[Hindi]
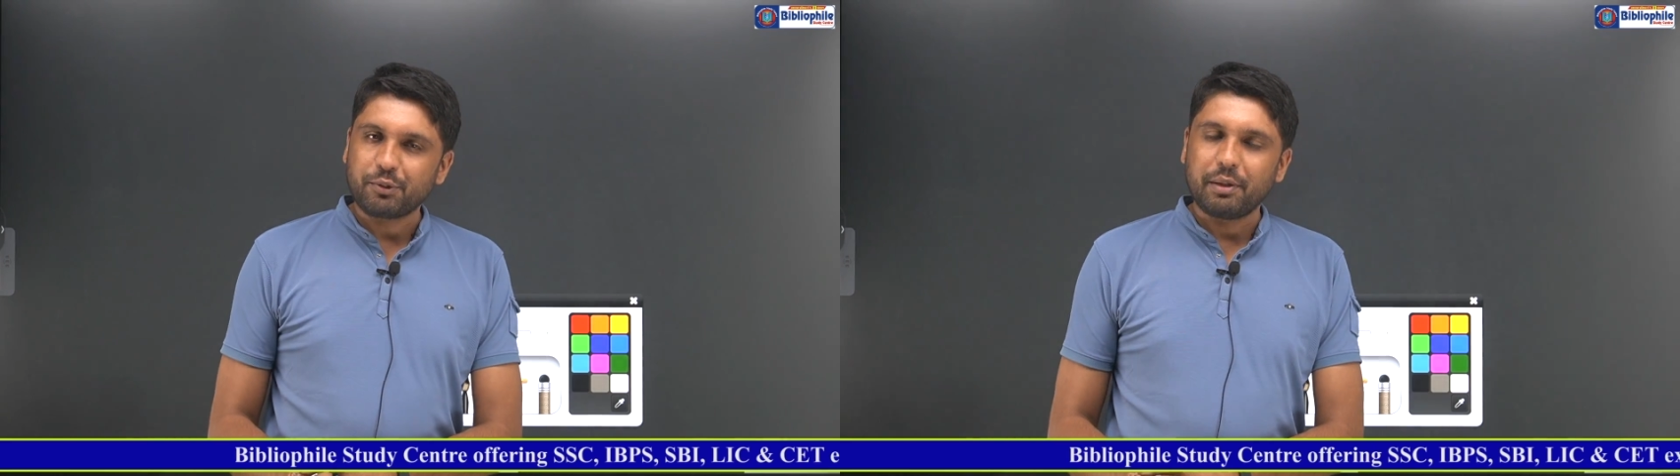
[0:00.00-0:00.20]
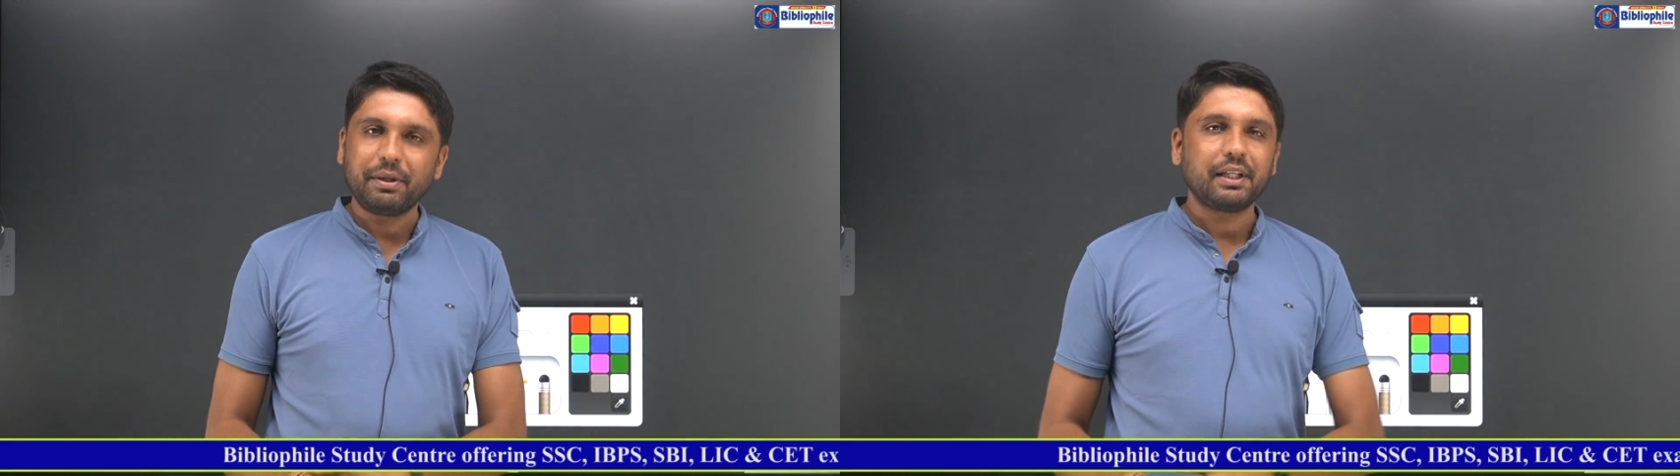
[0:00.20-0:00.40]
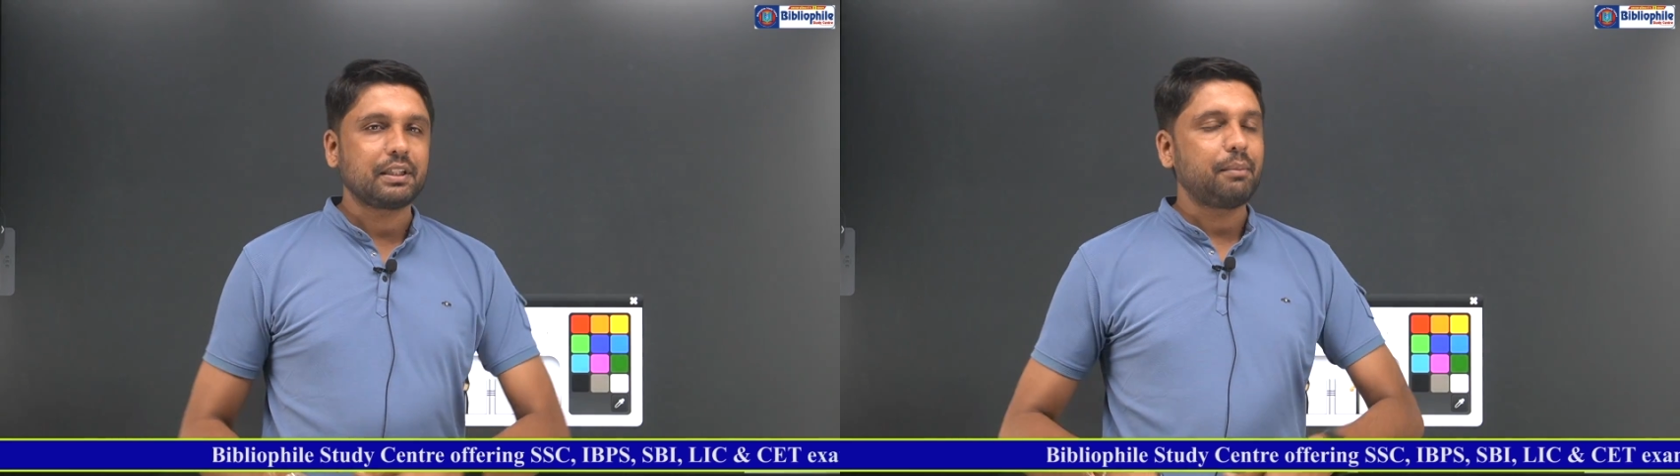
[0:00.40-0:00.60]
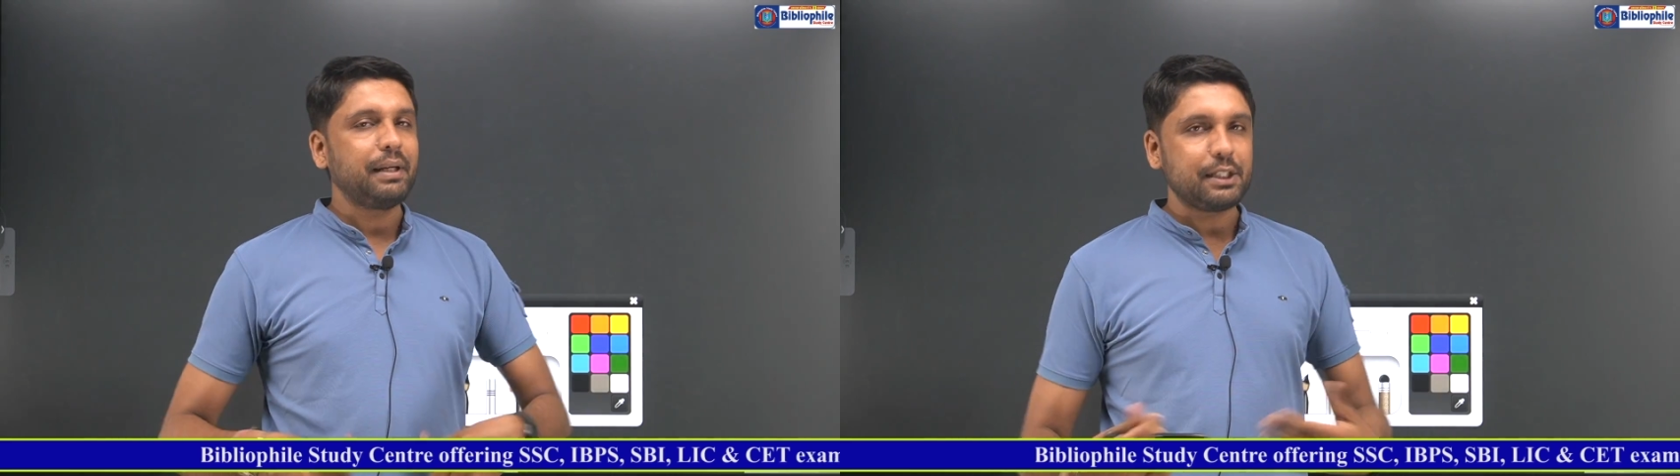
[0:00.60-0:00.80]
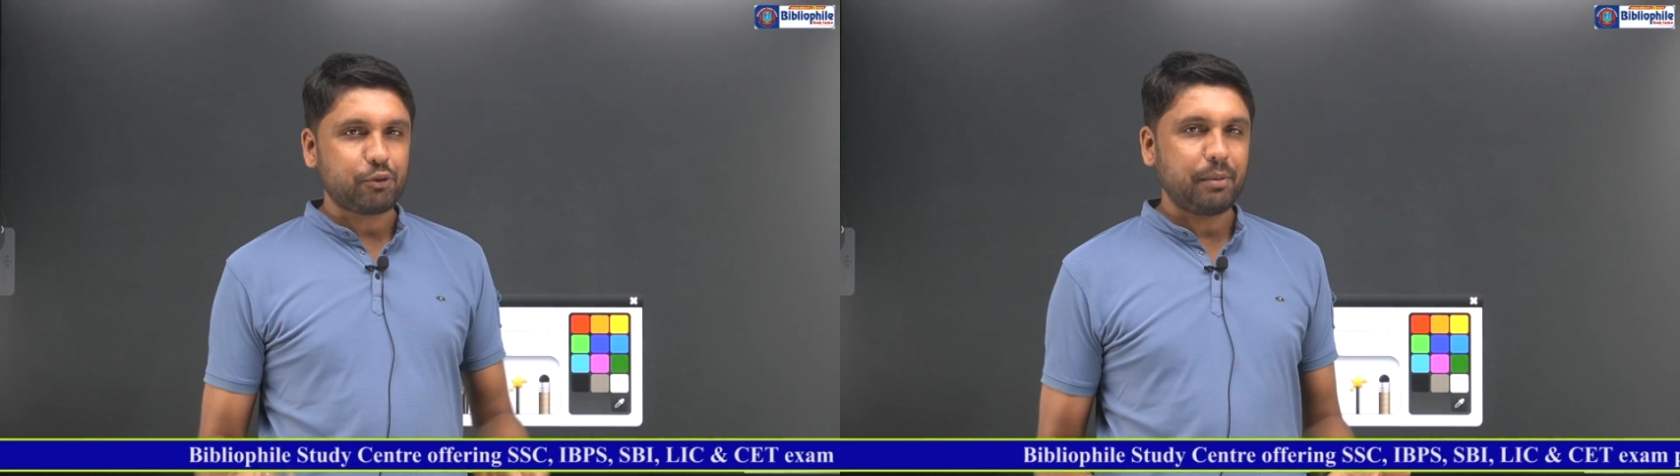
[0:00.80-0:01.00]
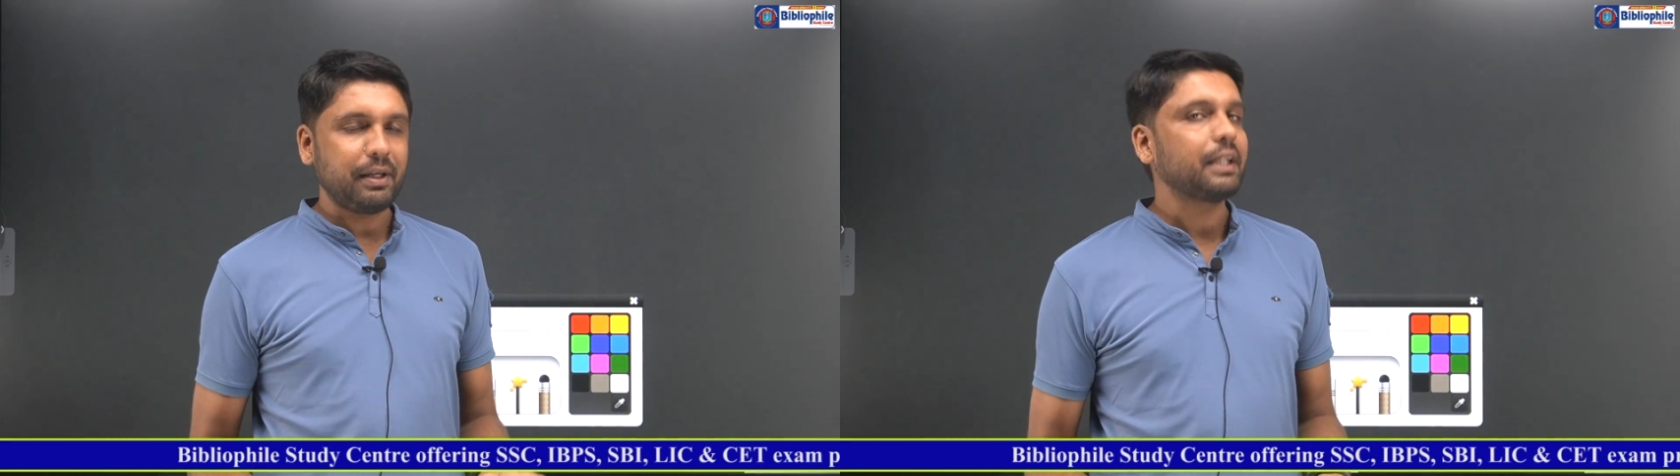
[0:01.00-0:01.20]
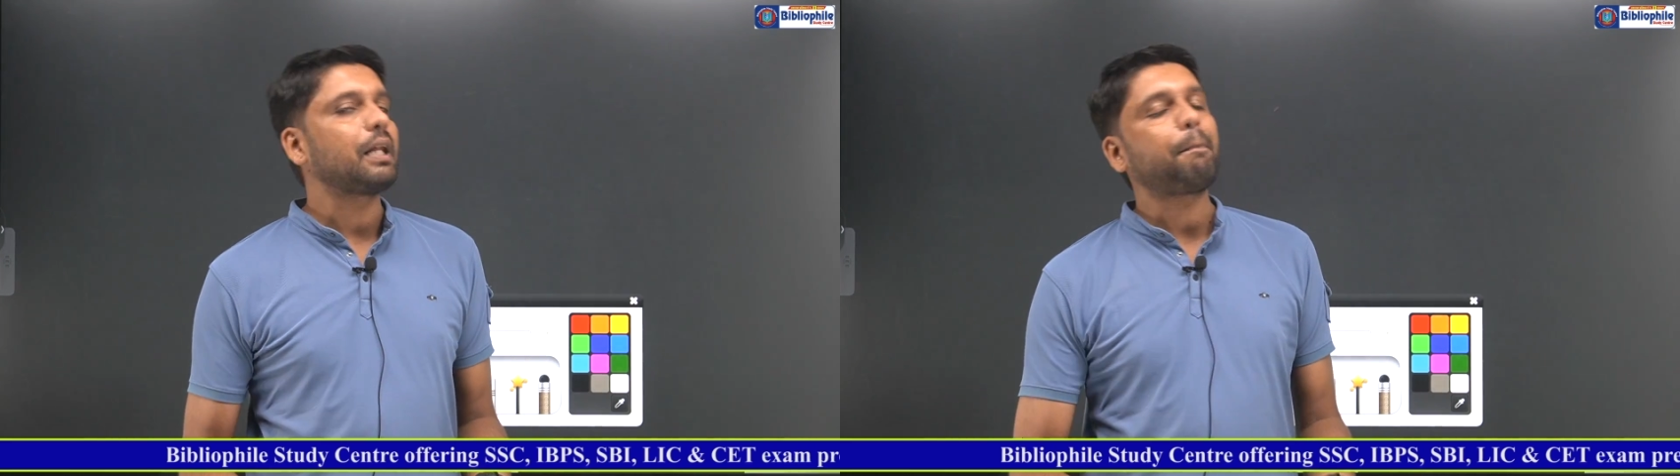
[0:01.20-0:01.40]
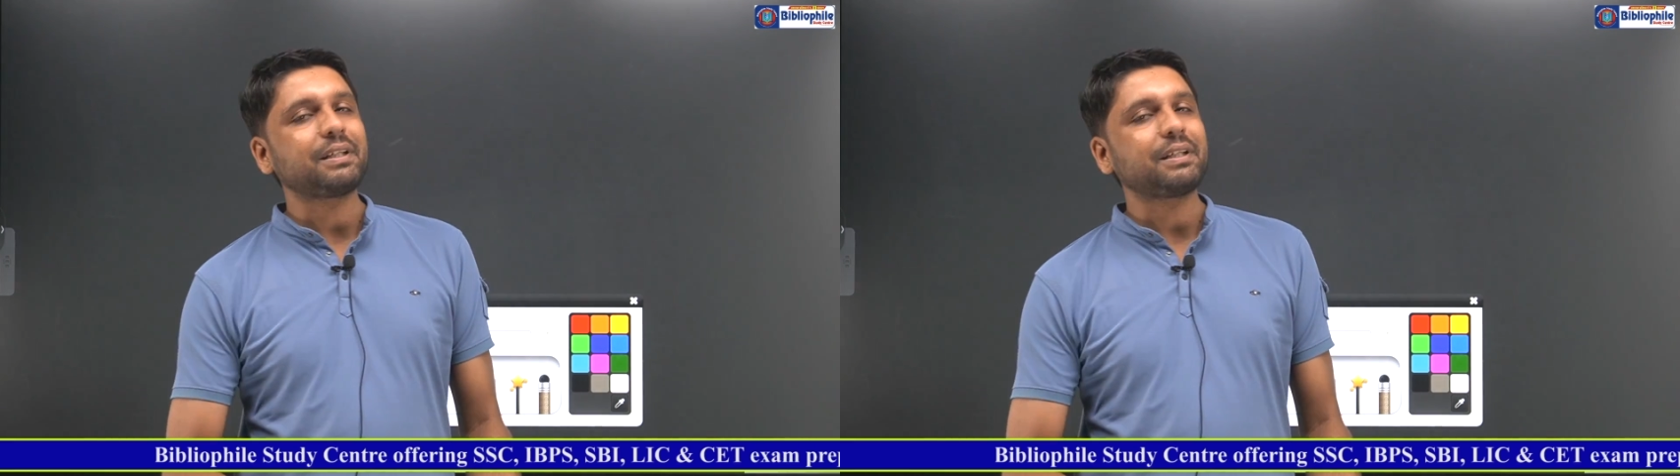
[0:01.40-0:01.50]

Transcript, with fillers: स्क्वायर में कितना मील स्क्वायर में कितना